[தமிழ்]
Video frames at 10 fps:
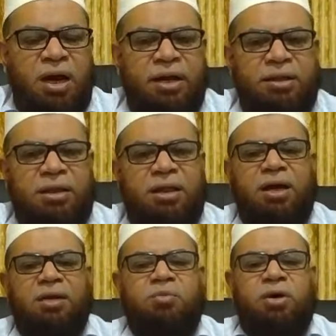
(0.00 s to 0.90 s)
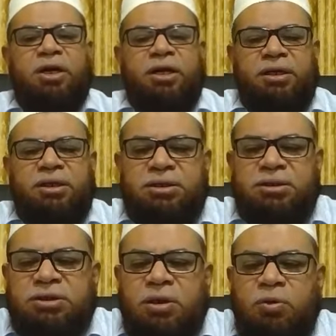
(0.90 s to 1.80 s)
அடுத்ததாக அன்புள்ள
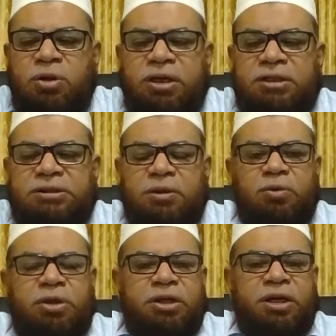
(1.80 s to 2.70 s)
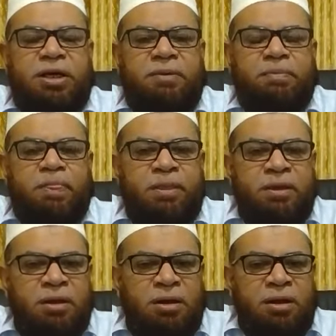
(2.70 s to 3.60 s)
சகோதர சகோதரிகளே
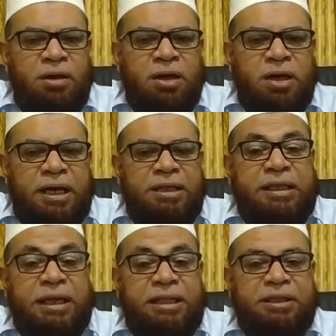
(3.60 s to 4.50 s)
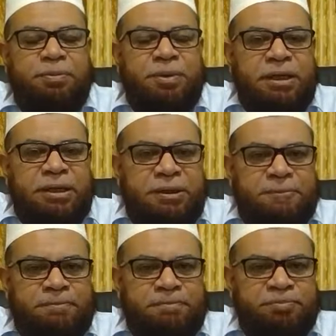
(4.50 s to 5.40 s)
கருத்தரித்த பிறகு
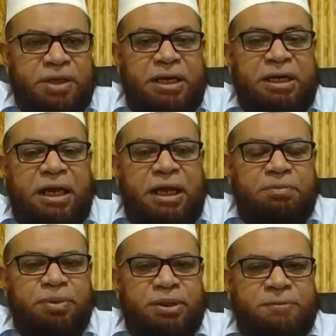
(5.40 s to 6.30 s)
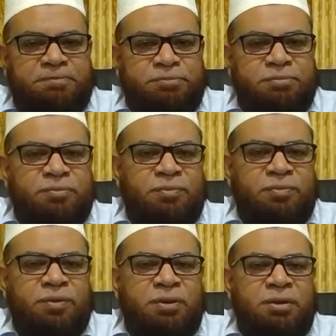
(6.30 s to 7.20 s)
கரு கலைப்பது
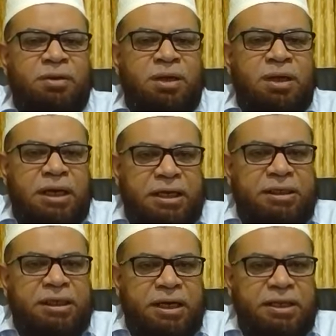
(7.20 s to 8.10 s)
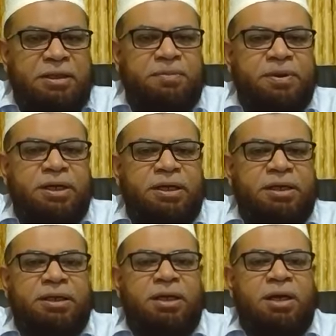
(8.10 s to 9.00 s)
கருத்தரித்த பிறகு
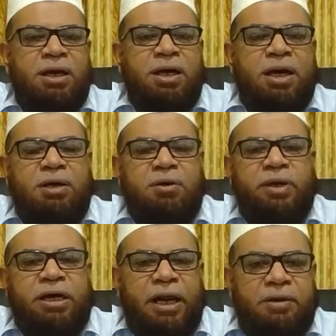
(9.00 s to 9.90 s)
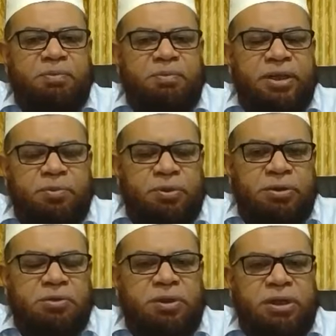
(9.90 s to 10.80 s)
கருவை கலைப்பதை
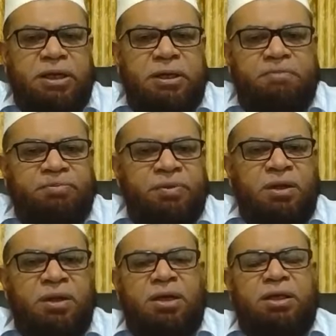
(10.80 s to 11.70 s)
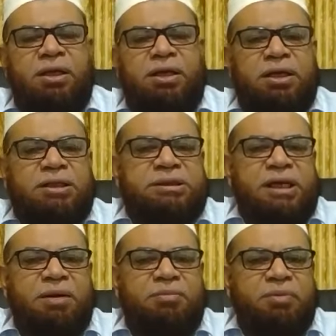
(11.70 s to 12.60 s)
பொறுத்தவரையில் இதை
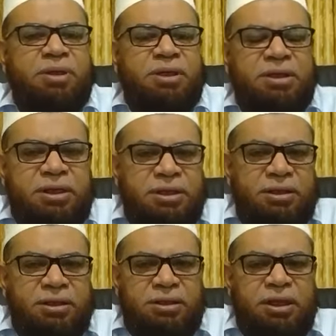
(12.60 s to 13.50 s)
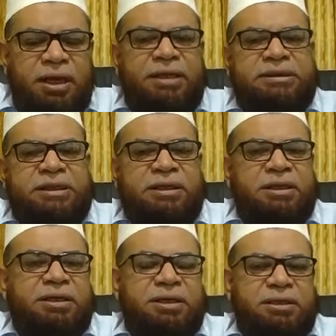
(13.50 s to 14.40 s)
இஸ்லாம் நமக்கு தடை
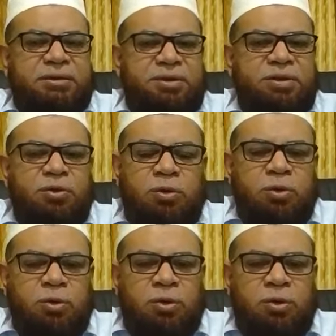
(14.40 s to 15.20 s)
செய்திருக்கிறது இது ஒரு